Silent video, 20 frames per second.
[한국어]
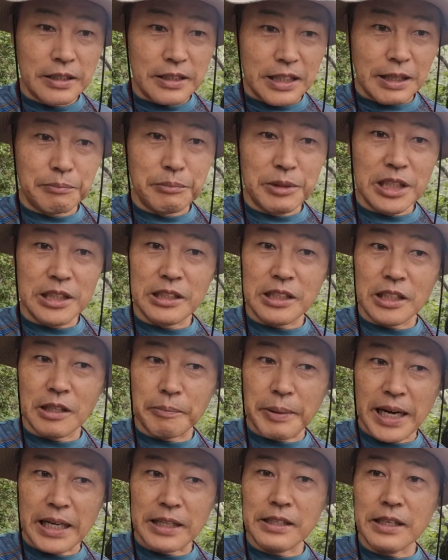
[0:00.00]

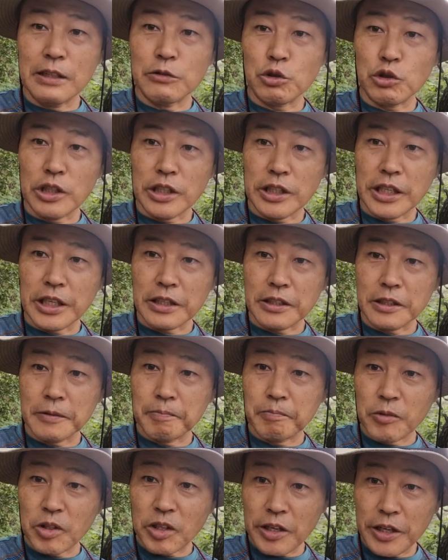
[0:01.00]
잠재의식이 반응할 수
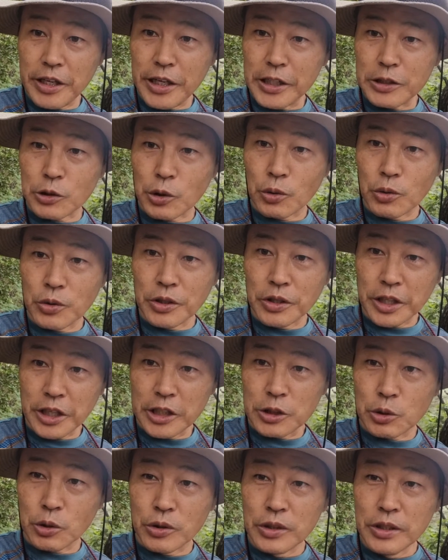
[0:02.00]
있게끔 계속
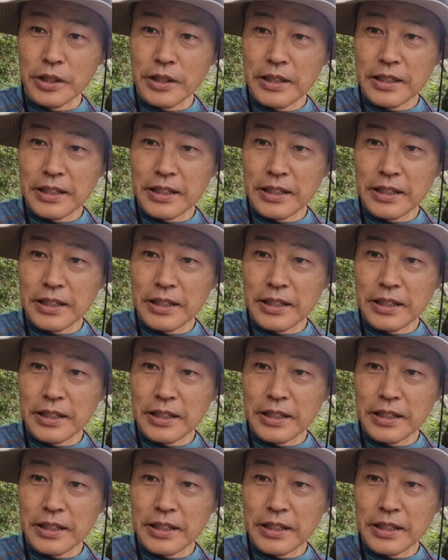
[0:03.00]
계속